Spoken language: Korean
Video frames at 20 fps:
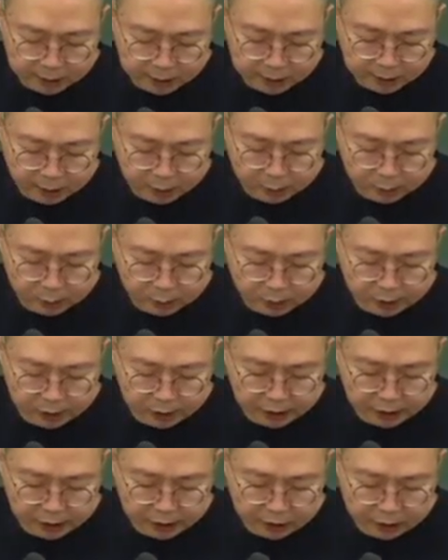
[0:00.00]

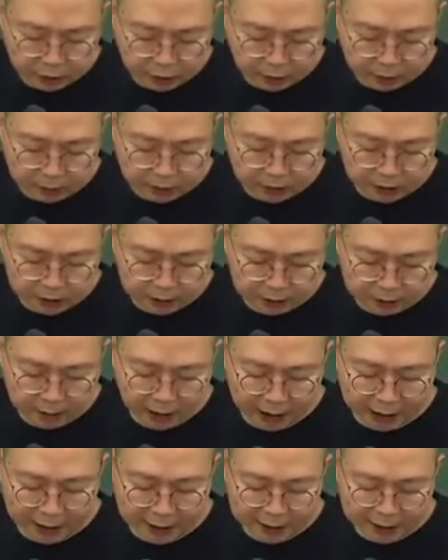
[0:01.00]
청구인이 처분이 있으면
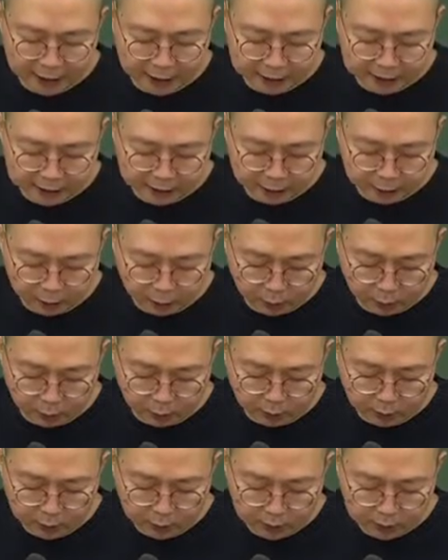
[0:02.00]
알았다
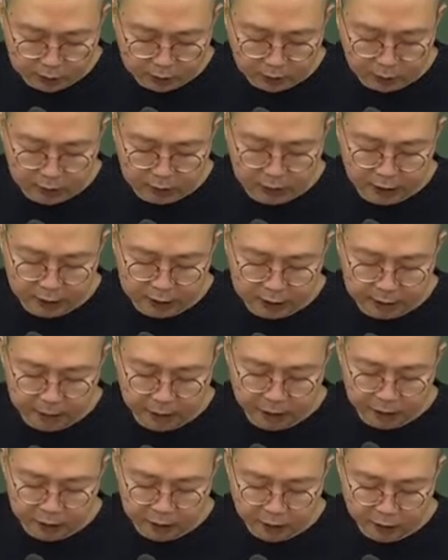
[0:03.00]
더라도
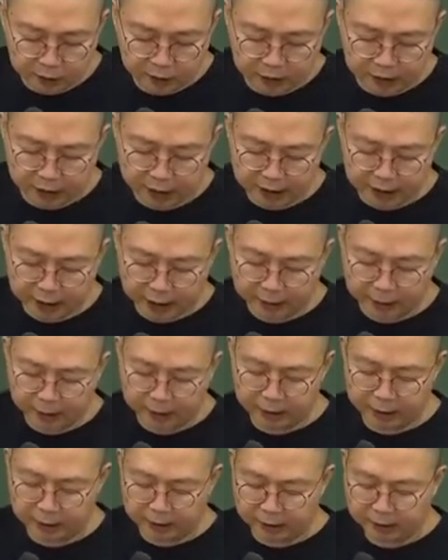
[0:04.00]
천재지변, 전쟁,
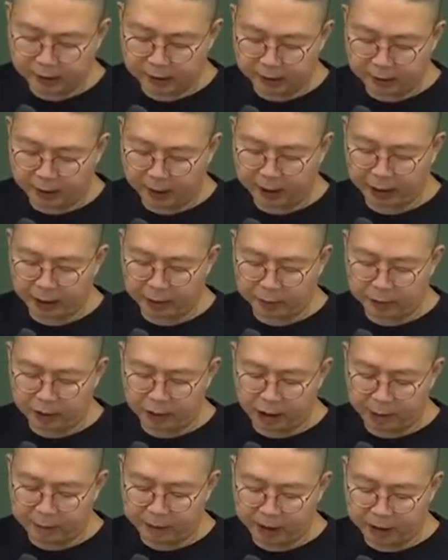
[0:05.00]
사변 등 그밖에
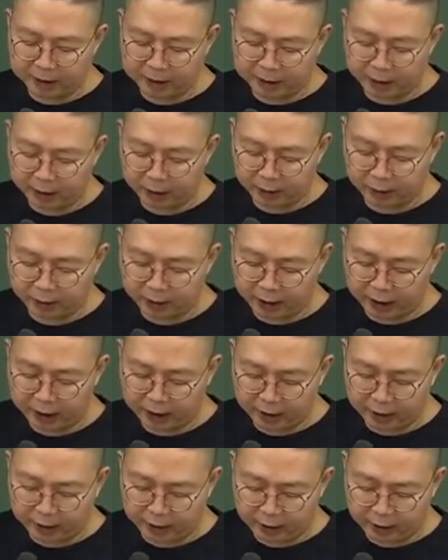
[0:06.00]
불가피한 사유로 인하여